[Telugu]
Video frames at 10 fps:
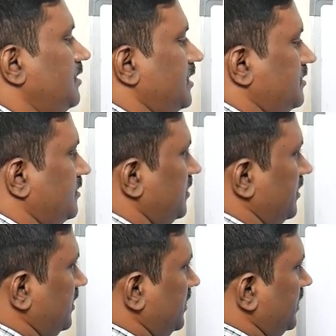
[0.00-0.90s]
రైట్
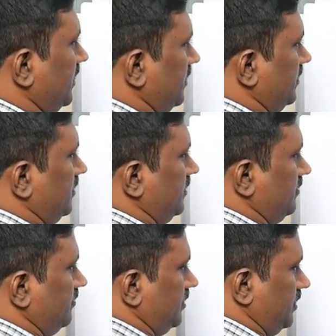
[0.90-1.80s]
ఈ
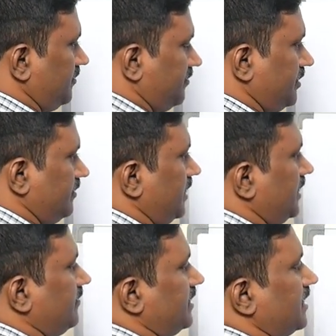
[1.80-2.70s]
ఇవి ఏ
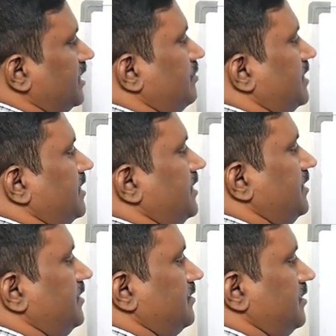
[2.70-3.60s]
విధంగా మనకి
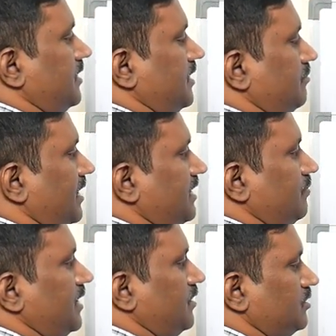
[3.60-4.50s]
అంటే
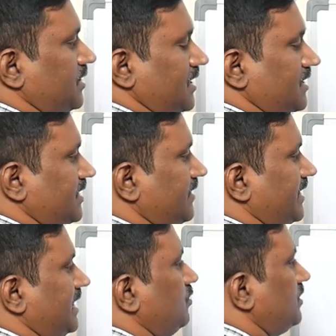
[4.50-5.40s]
మల్టిప్లై అవుతాయి లేదా
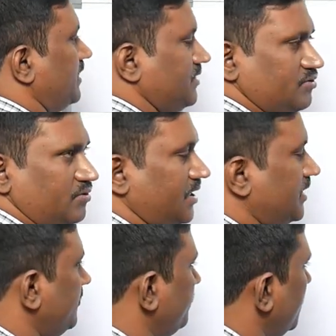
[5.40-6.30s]
డివైడ్ అవుతాయి అనేది
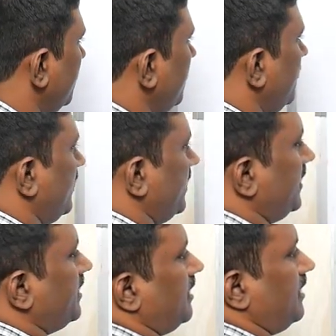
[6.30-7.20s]
చూడాలి రైట్
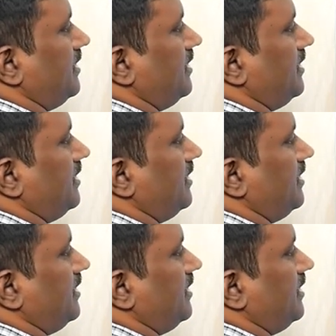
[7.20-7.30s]
ఇక్కడ